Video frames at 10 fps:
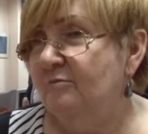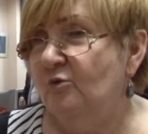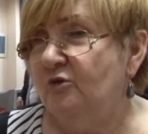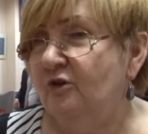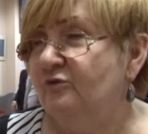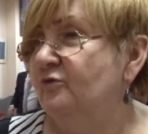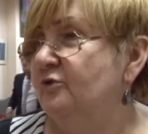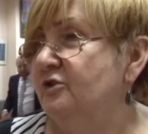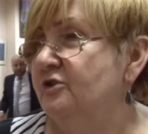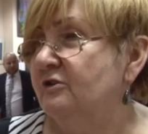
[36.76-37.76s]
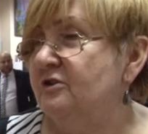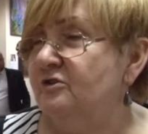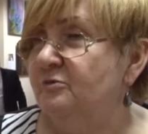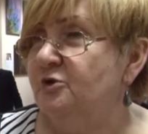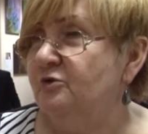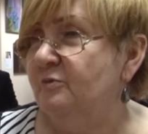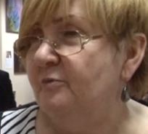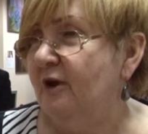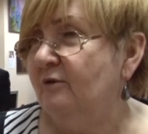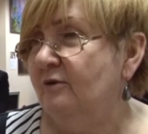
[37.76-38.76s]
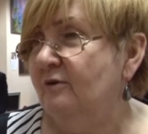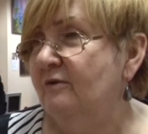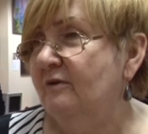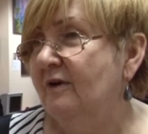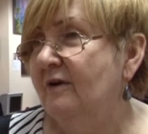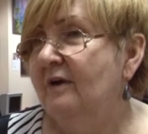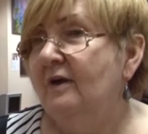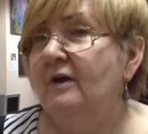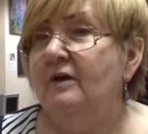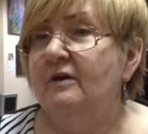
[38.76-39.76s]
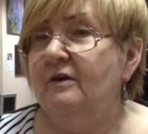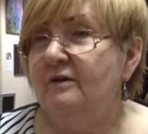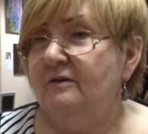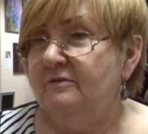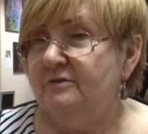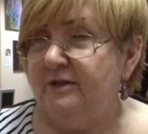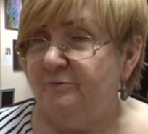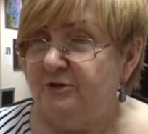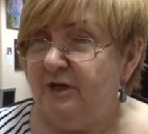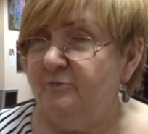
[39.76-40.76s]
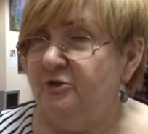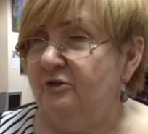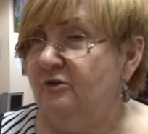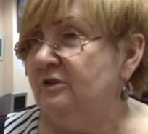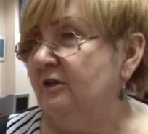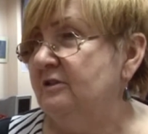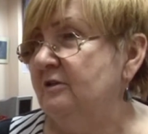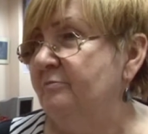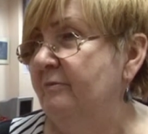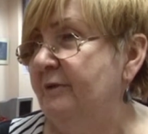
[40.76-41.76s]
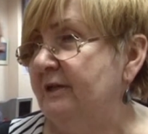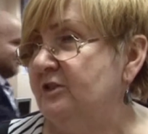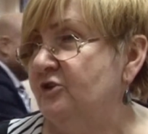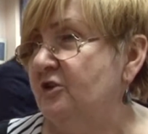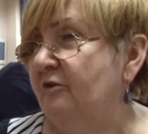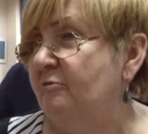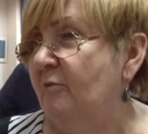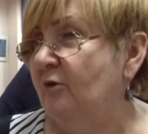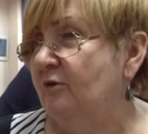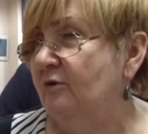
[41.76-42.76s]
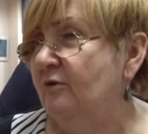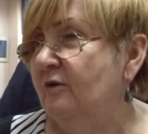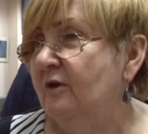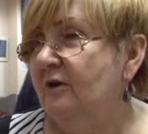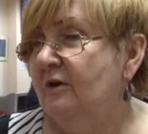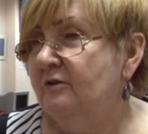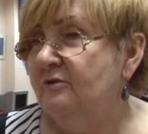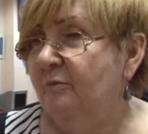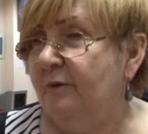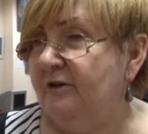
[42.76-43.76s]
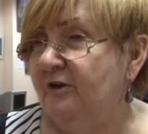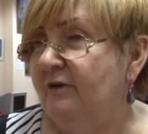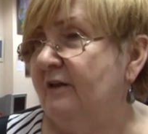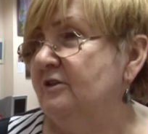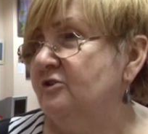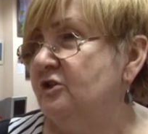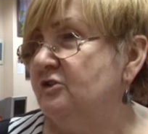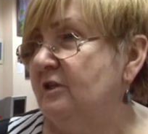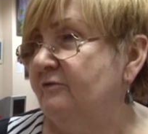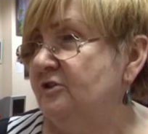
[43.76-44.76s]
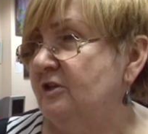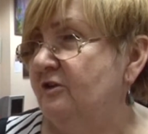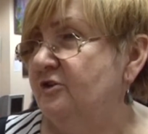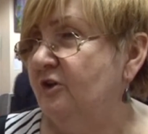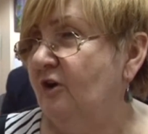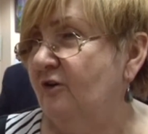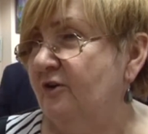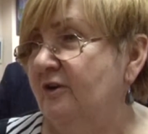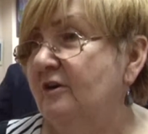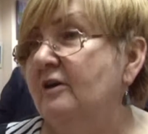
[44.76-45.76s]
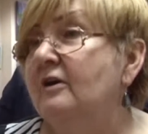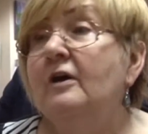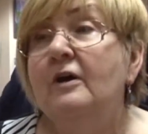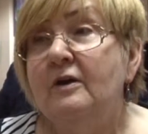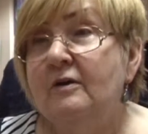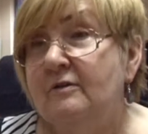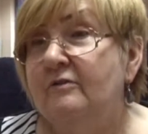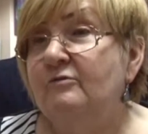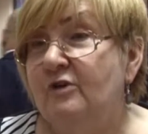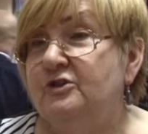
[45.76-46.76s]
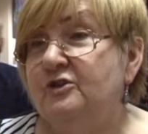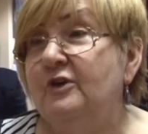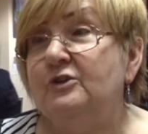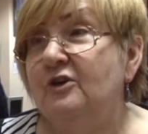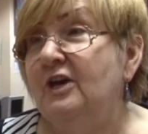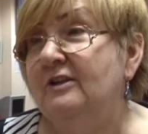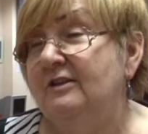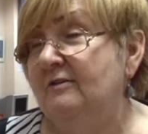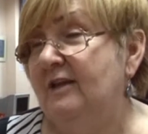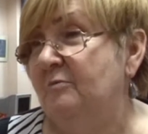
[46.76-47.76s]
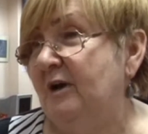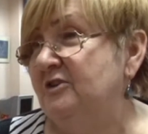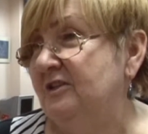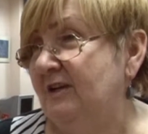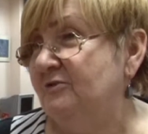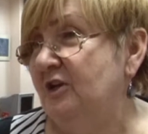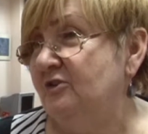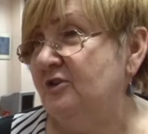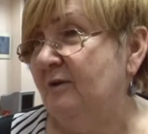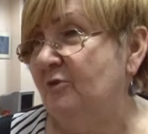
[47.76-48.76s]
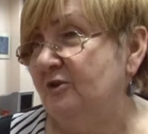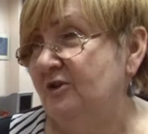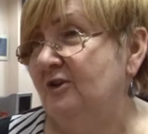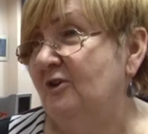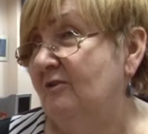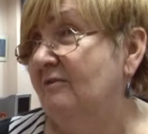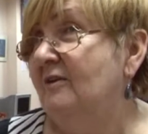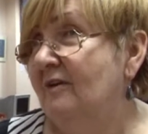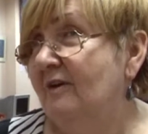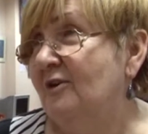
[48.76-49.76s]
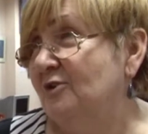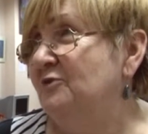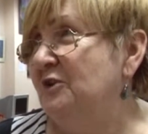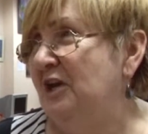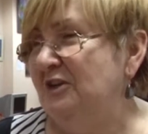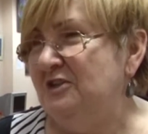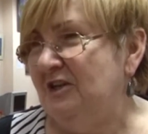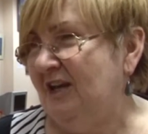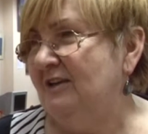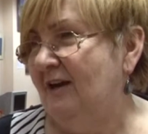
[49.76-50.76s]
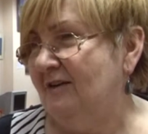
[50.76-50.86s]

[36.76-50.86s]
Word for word: Było to w 2007 roku. Y, zapisałam się do sekcji plastycznej w Moku do pani Wandy Szestawickiej-Sikory i właściwie to jej najbardziej zawdzięczam właśnie to rozwinięcie takie